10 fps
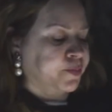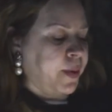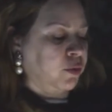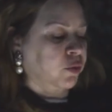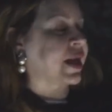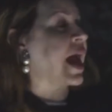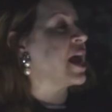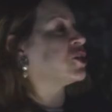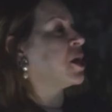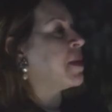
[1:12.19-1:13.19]
para um
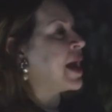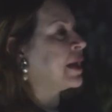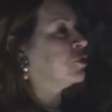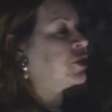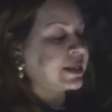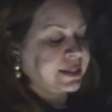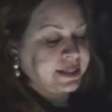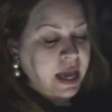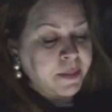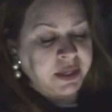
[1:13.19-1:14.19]
lugar chamado
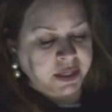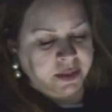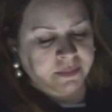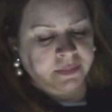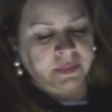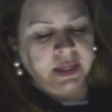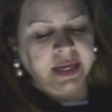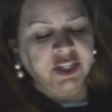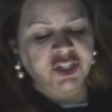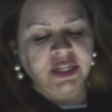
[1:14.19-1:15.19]
Getsemane e
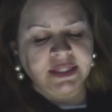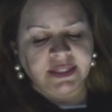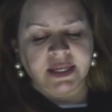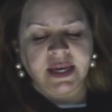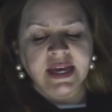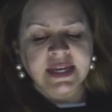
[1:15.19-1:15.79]
lhes disse: